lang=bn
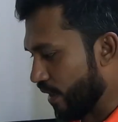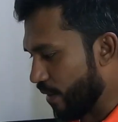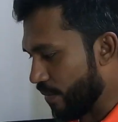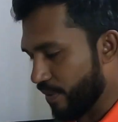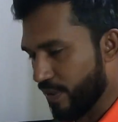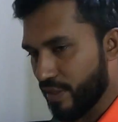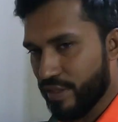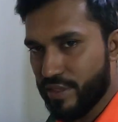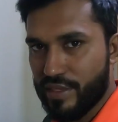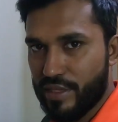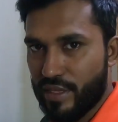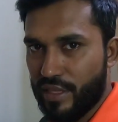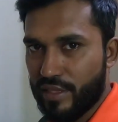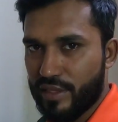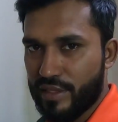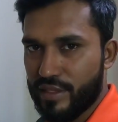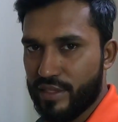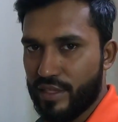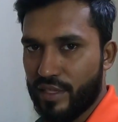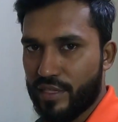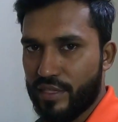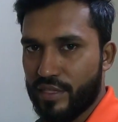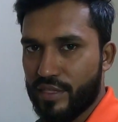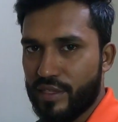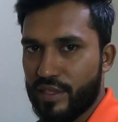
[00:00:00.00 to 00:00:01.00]
আমাদের সাথে
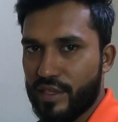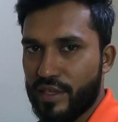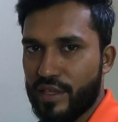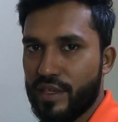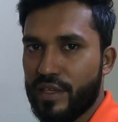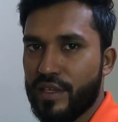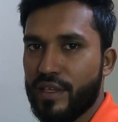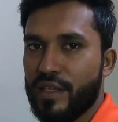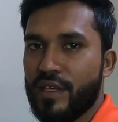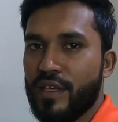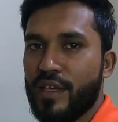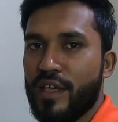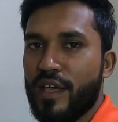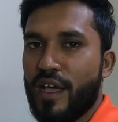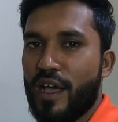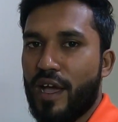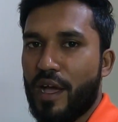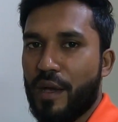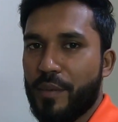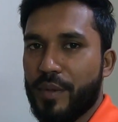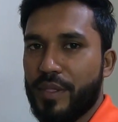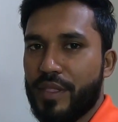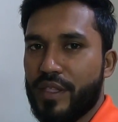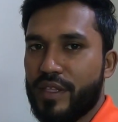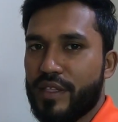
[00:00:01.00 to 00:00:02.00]
যাচ্ছে
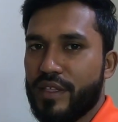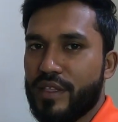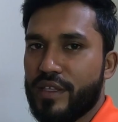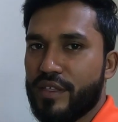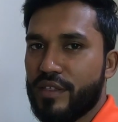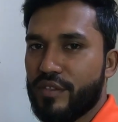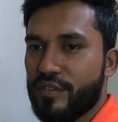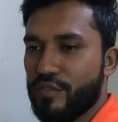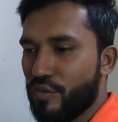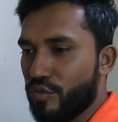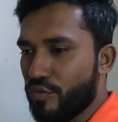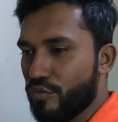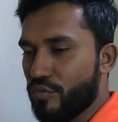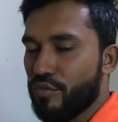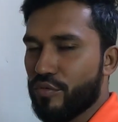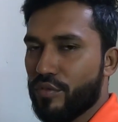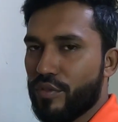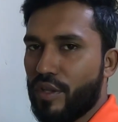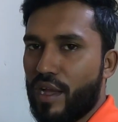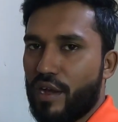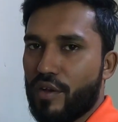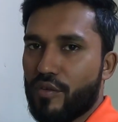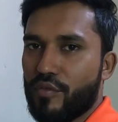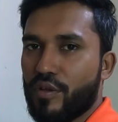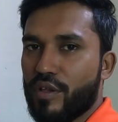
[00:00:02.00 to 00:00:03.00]
আমাদের এই নতুন
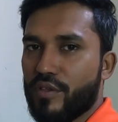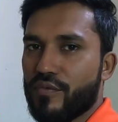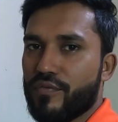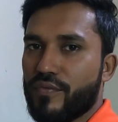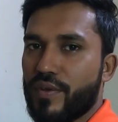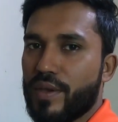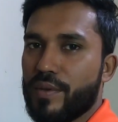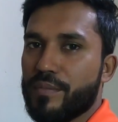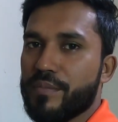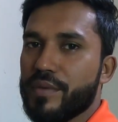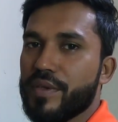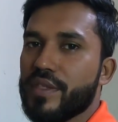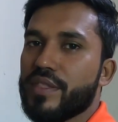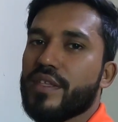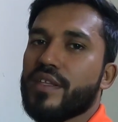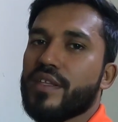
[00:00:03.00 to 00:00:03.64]
আর ওয়ান ফাইভ বি